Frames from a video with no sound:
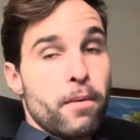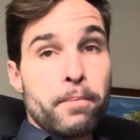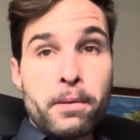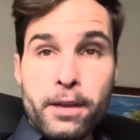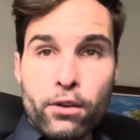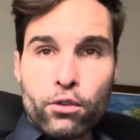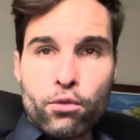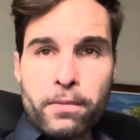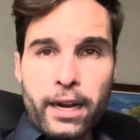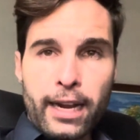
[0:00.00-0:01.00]
Primeiro, que
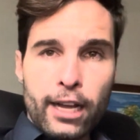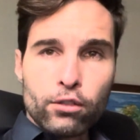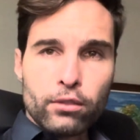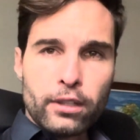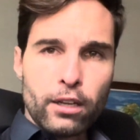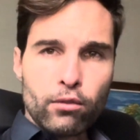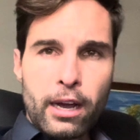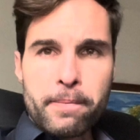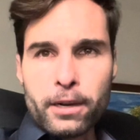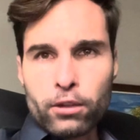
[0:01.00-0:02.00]
o mercado tem
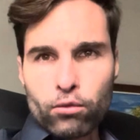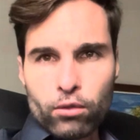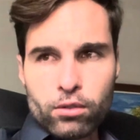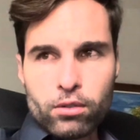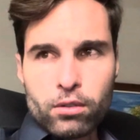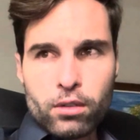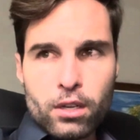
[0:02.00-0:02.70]
lugar para todos.